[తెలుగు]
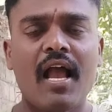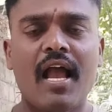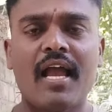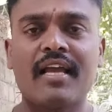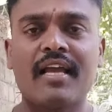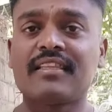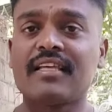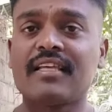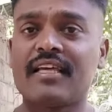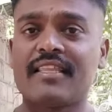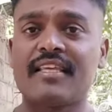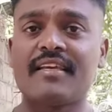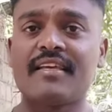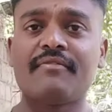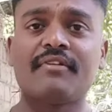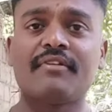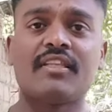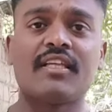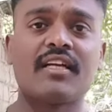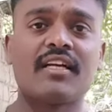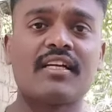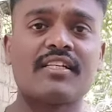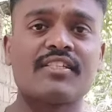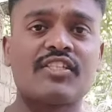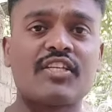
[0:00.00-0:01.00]
అయితే
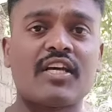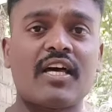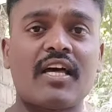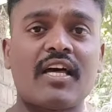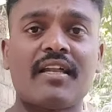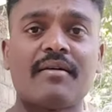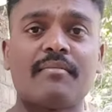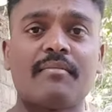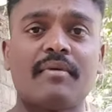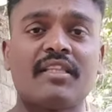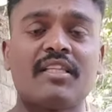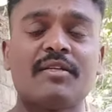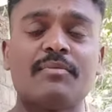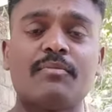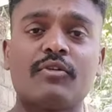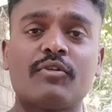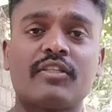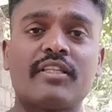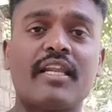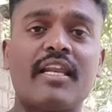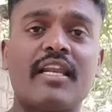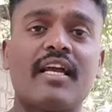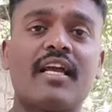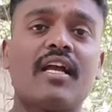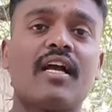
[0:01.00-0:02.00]
అదేవిధంగా చాలామంది ఇప్పుడు
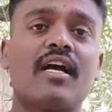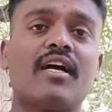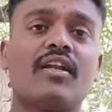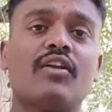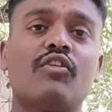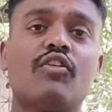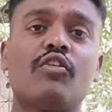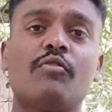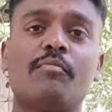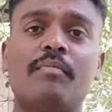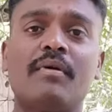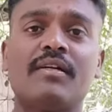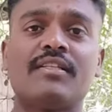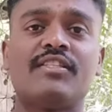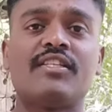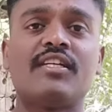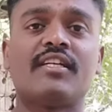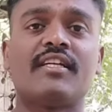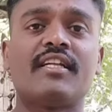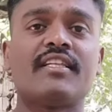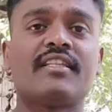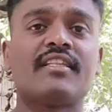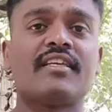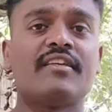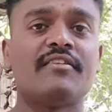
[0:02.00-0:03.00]
తెలంగాణలో
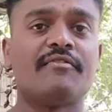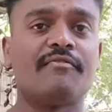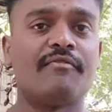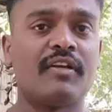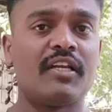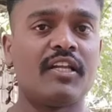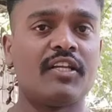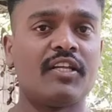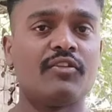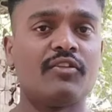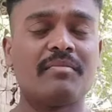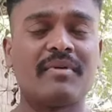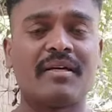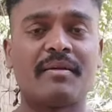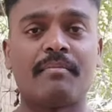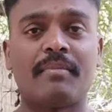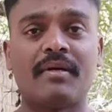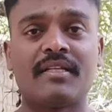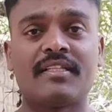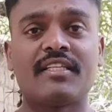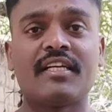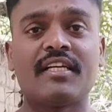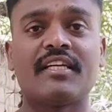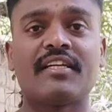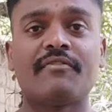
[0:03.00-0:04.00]
బడ్జెట్ అయితే ఇవ్వలేదు మరి
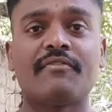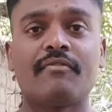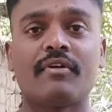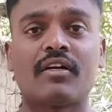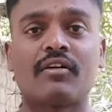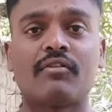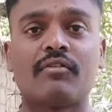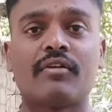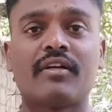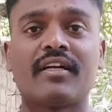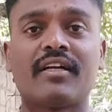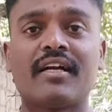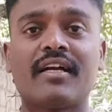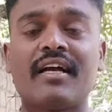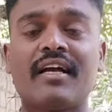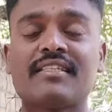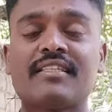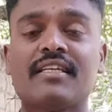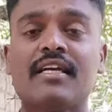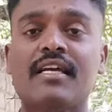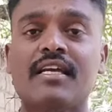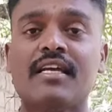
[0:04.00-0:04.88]
బడ్జెట్ ఇవ్వకుండా